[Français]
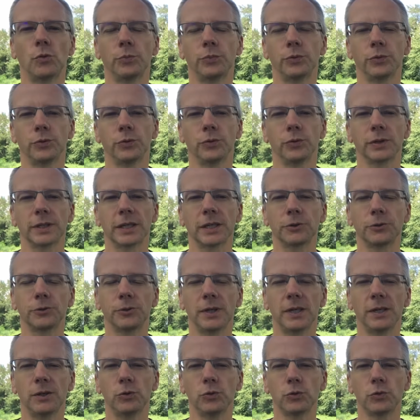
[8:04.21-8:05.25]
on peut
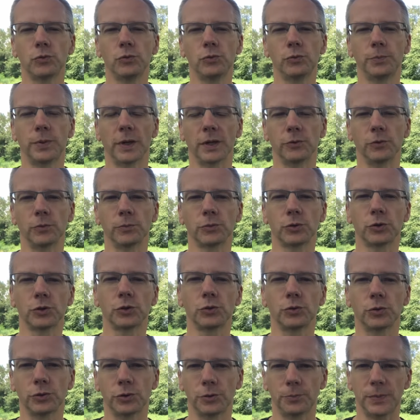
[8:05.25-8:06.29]
calculer le coût par nombre de
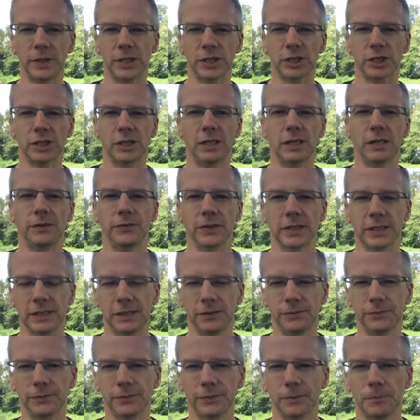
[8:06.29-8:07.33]
jours de pêche
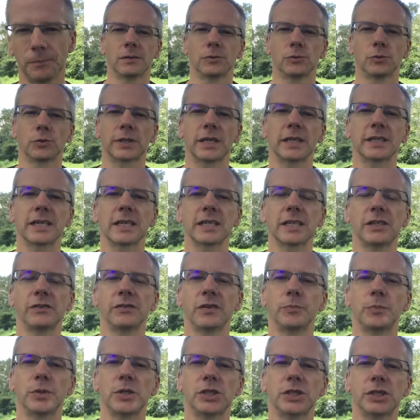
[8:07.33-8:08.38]
effectif. Donc, quelqu'un qui
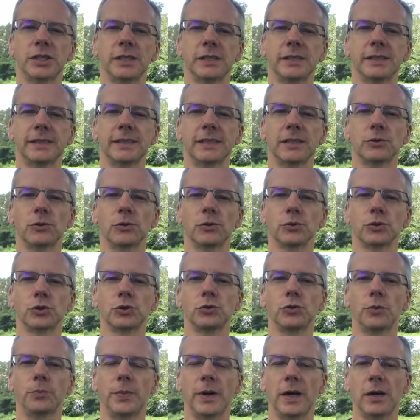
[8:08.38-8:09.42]
va pêcher 50
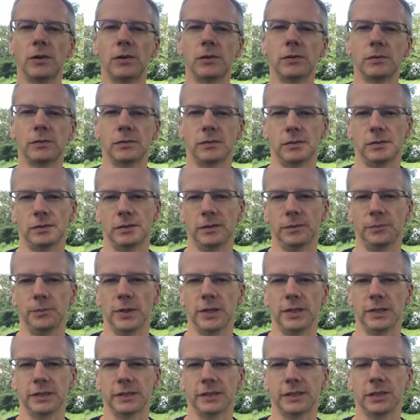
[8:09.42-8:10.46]
jours par an, eh
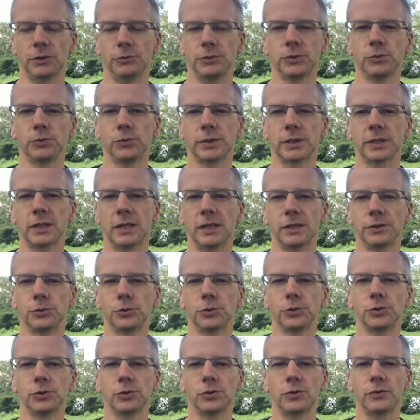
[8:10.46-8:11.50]
bien, ça lui coûtera
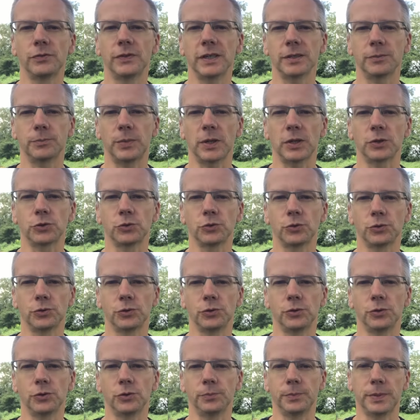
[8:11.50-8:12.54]
2,20€ par jour
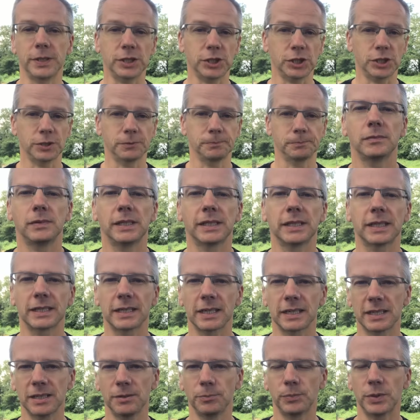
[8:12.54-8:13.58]
de pêche. Et
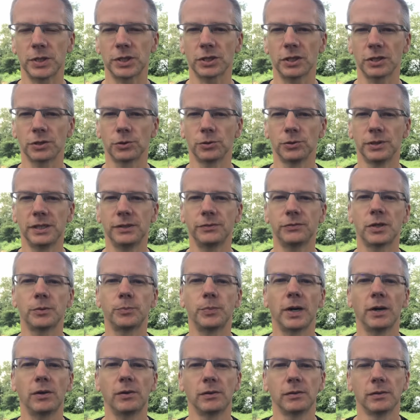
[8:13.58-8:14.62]
quelqu'un qui ne pêchera que 10 fois
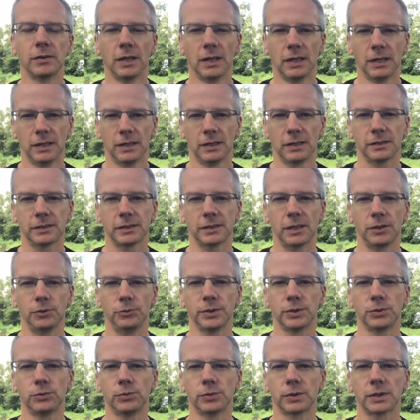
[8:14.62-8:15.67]
par an, ça
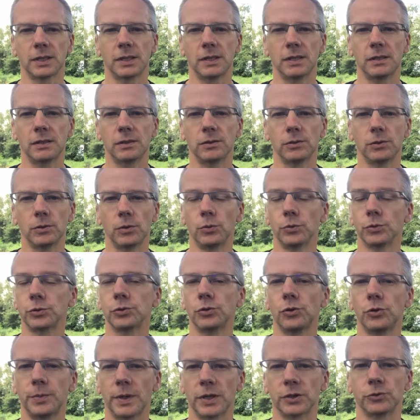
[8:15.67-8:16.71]
lui coûtera 11
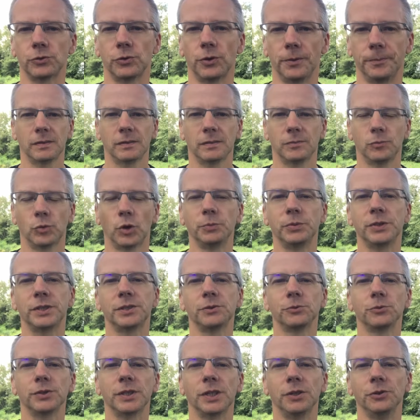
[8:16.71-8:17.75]
euh, euros par jour. Bon, et puis
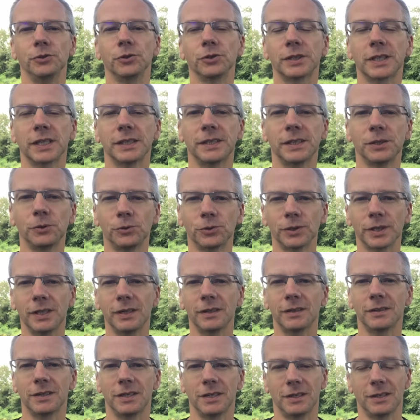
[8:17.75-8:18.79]
sinon, il y a une autre
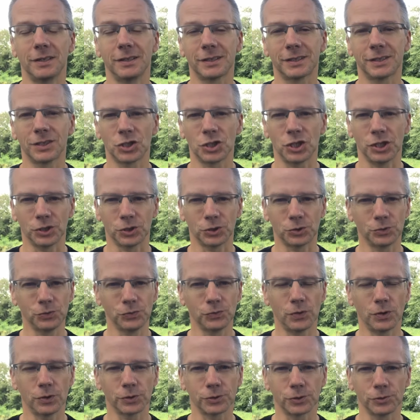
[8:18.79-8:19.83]
catégorie, hein, et ça, je l'ai
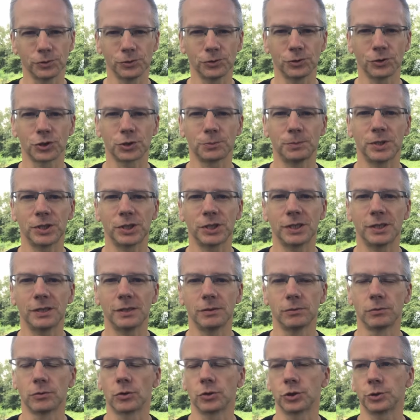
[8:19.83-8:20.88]
souvent entendu quand je
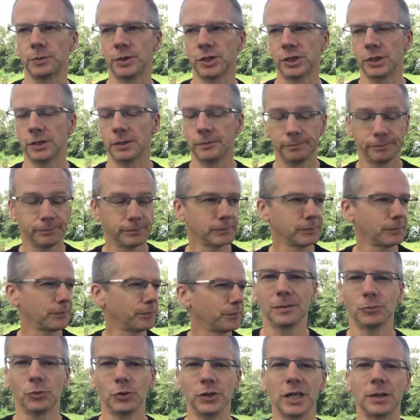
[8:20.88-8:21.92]
pêchais. Euh, quand je pêchais.
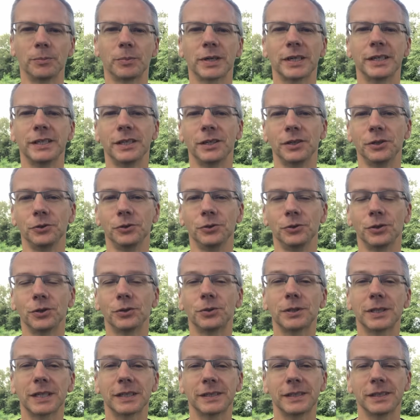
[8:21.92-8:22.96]
Bon, et après, il y a une
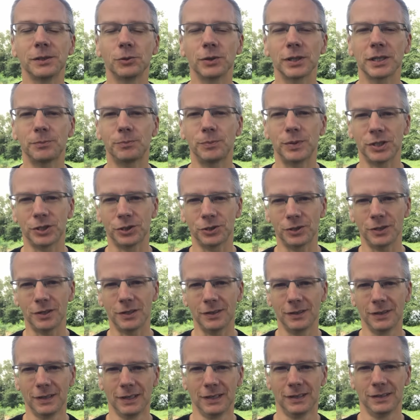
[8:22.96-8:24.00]
autre catégorie de pêcheurs,
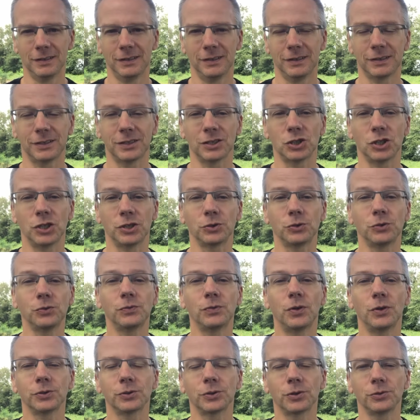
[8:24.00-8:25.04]
et ça, je l'ai
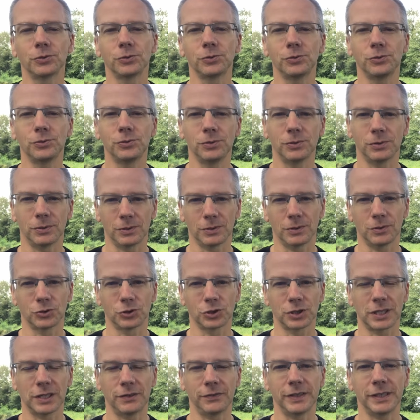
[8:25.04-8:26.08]
souvent entendu euh, quand
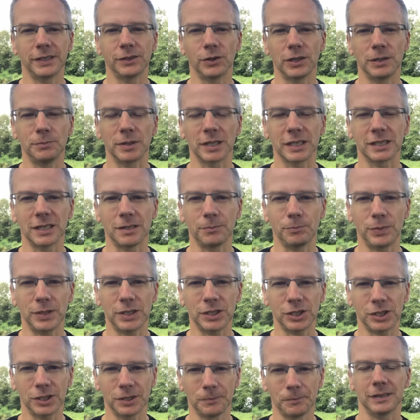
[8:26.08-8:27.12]
je travaillais dans les magasins de
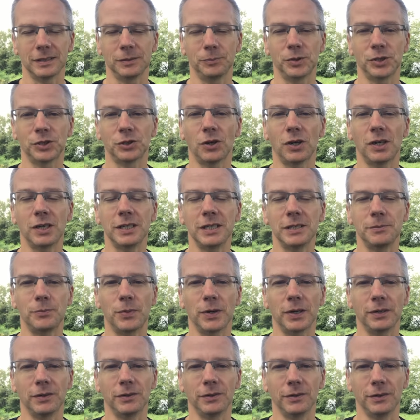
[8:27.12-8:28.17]
pêche. Ces pêcheurs-là, ils
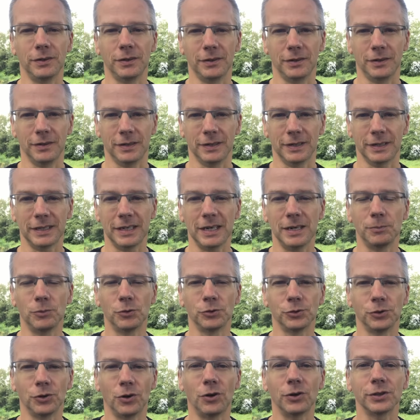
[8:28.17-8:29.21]
parlent euh,
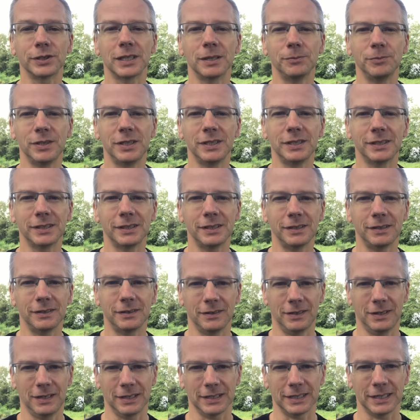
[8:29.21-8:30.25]
réellement de rentabiliser
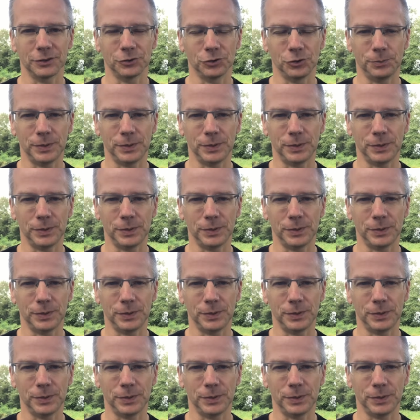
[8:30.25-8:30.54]
la carte de